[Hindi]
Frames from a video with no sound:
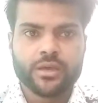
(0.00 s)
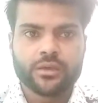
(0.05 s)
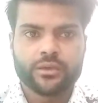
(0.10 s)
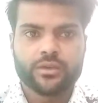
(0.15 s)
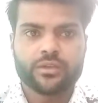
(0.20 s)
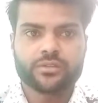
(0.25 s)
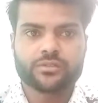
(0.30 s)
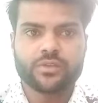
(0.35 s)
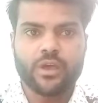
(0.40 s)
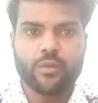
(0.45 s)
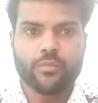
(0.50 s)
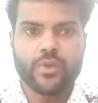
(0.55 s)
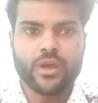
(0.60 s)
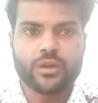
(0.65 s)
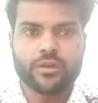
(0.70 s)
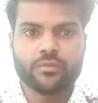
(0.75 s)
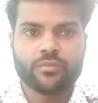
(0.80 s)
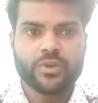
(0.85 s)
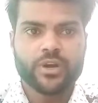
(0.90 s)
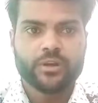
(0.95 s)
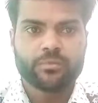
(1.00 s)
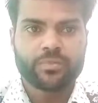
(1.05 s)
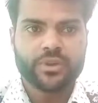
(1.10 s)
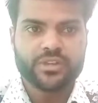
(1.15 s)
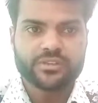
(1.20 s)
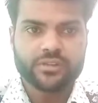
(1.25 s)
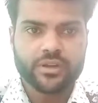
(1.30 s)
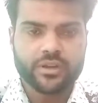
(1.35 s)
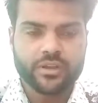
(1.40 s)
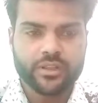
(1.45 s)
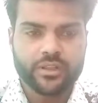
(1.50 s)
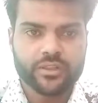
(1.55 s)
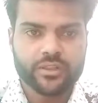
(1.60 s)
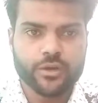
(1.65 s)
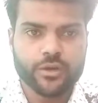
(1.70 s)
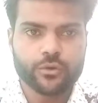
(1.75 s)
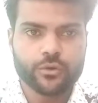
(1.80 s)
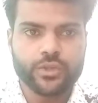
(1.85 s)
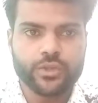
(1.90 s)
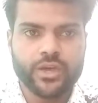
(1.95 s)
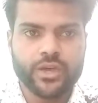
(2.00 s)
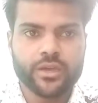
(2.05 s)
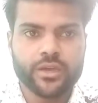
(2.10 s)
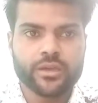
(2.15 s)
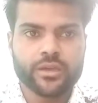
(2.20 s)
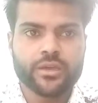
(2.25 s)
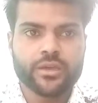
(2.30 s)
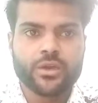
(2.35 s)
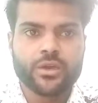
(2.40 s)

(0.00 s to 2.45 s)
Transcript: कि सामान्य ब्लड प्रेशर कितना होता है